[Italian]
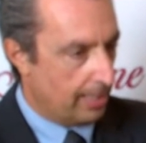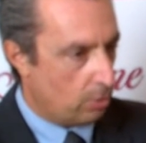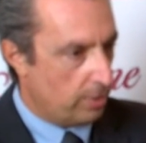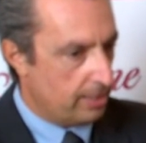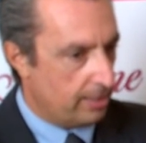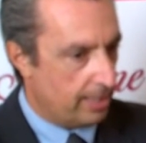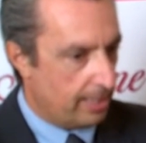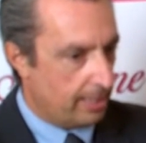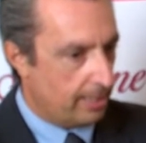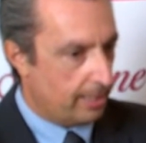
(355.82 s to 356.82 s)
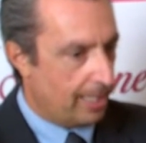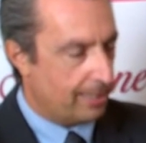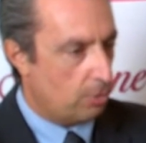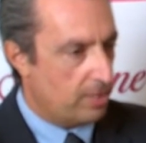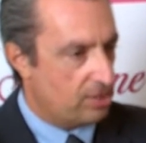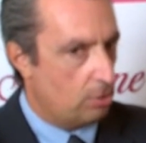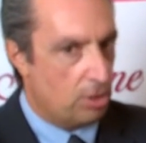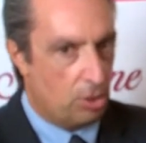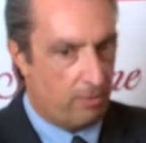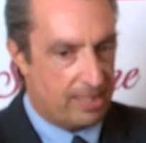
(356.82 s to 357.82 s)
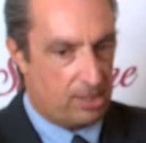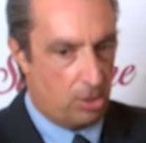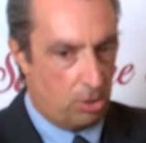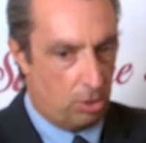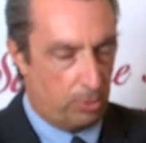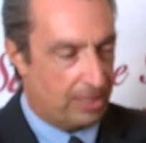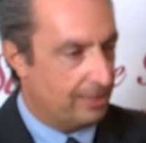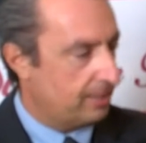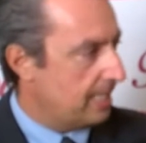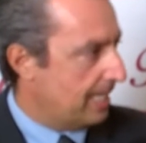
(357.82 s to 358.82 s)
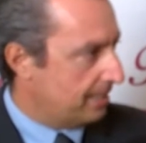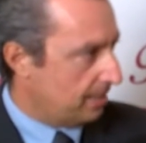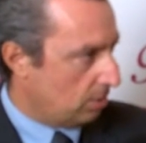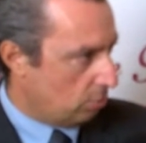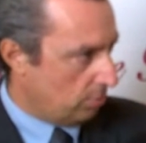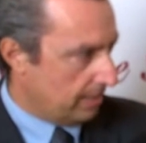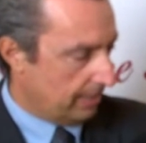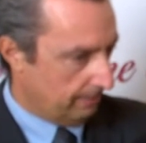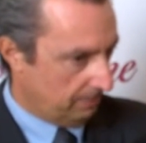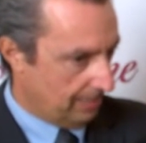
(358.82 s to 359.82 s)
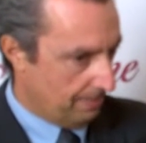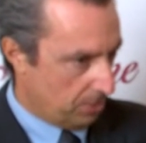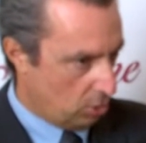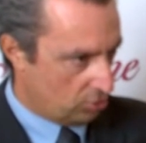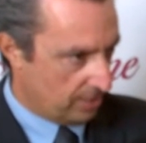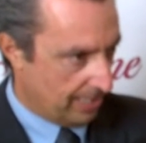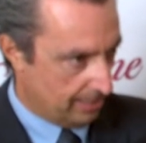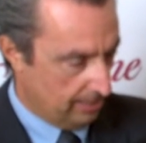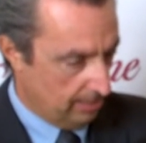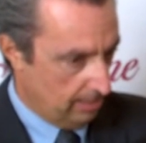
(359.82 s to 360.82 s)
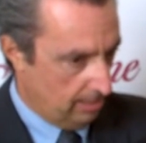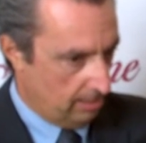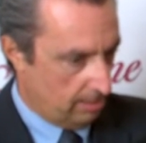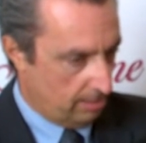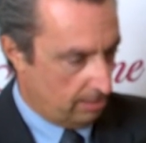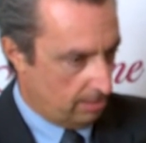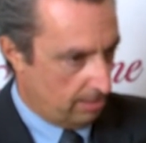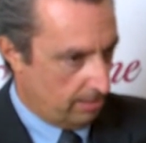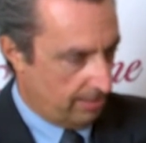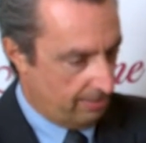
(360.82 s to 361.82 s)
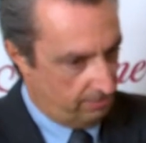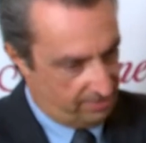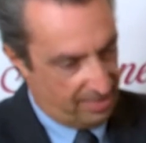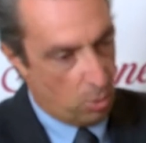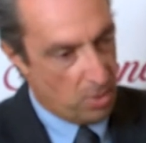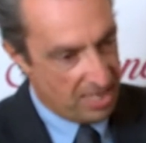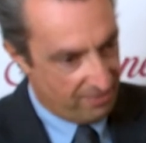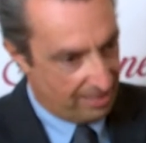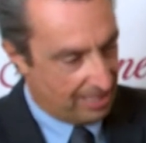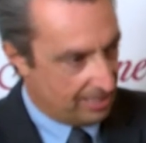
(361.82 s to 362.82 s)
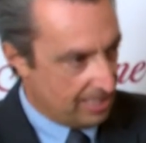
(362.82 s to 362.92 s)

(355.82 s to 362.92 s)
e quindi anche questa è un'innovazione dopo tanti anni in cui la prosa eh, seguiva la